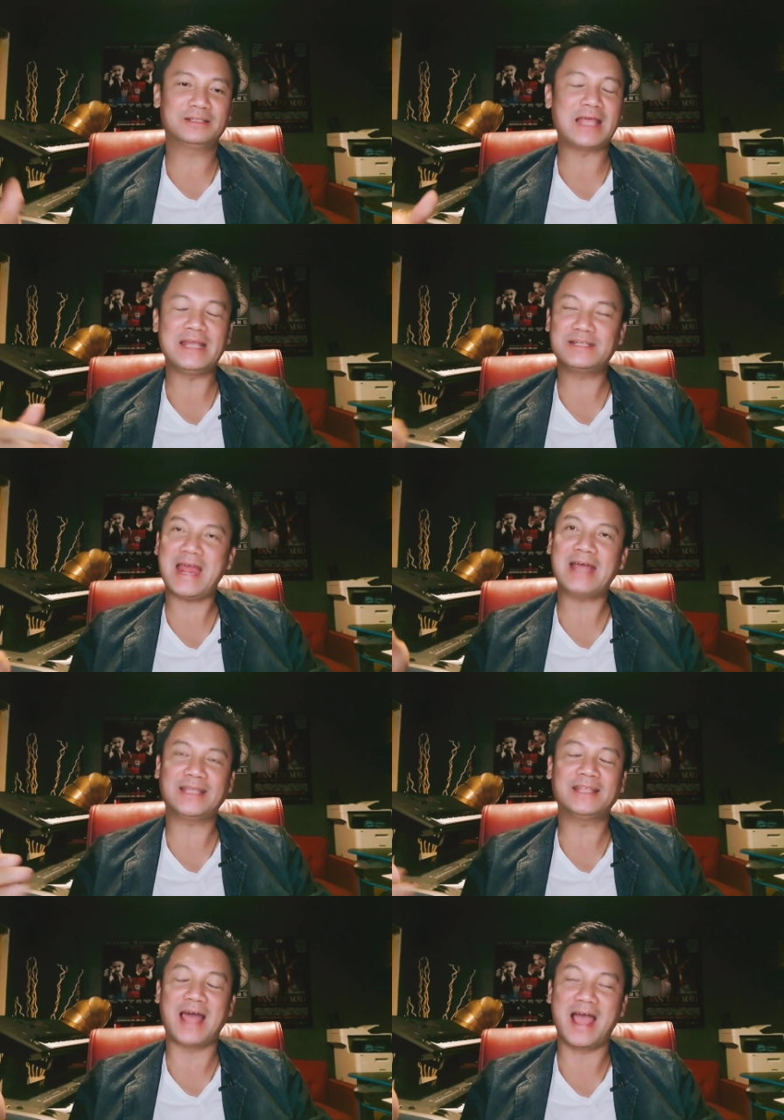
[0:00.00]
thay ra
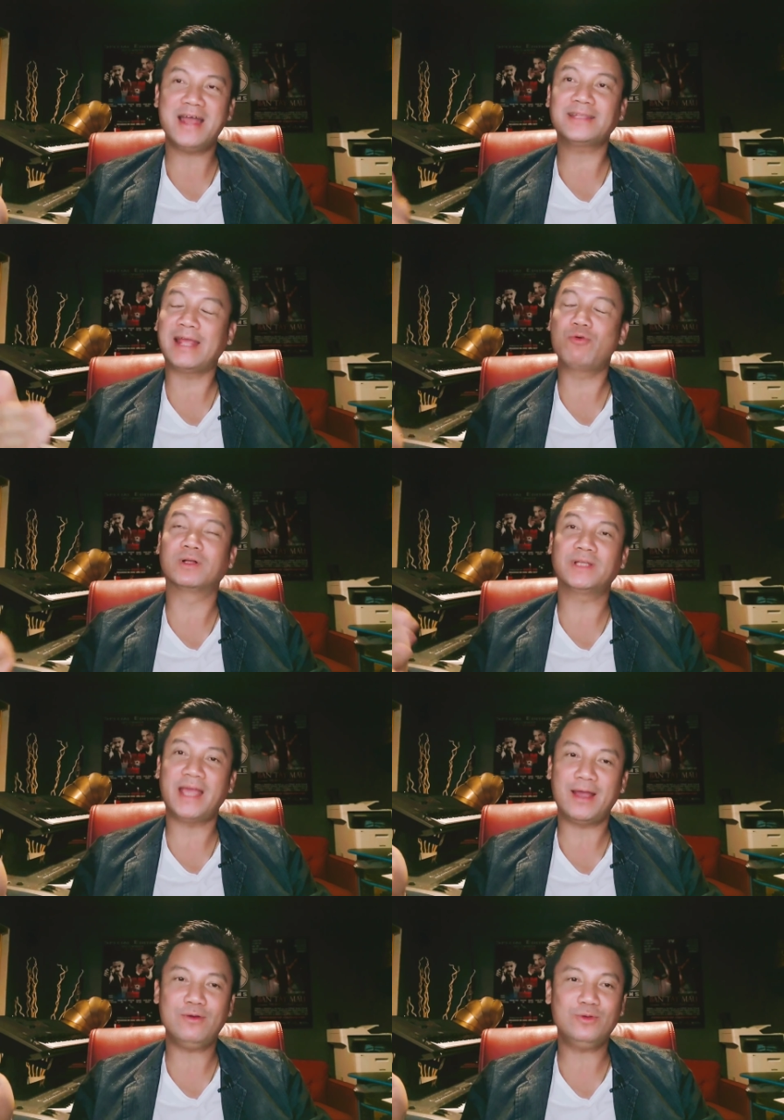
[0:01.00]
thay tả thay quần thay
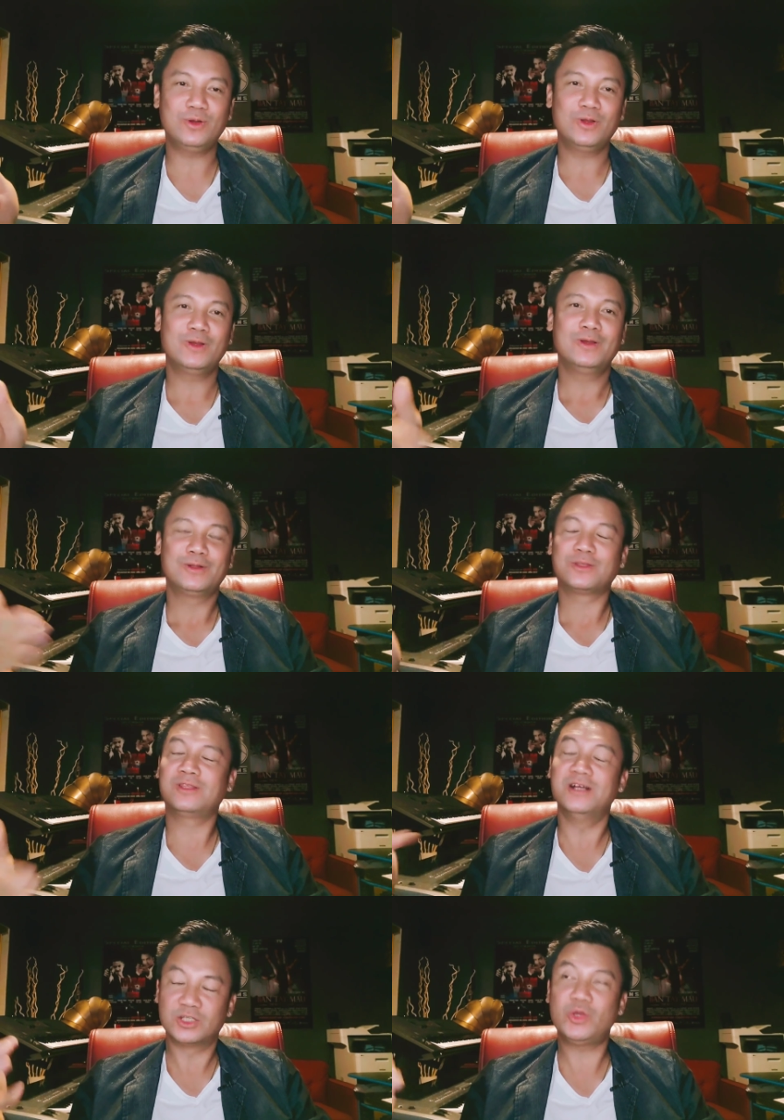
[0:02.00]
áo
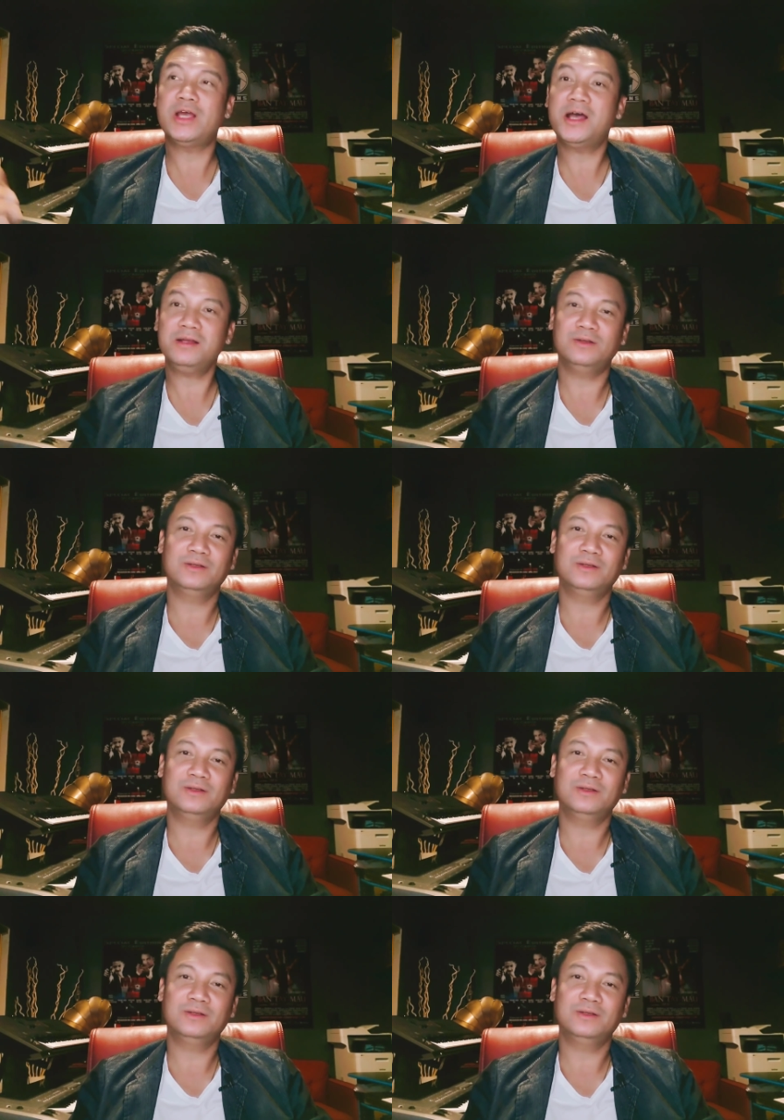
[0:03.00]
thường xuyên hơn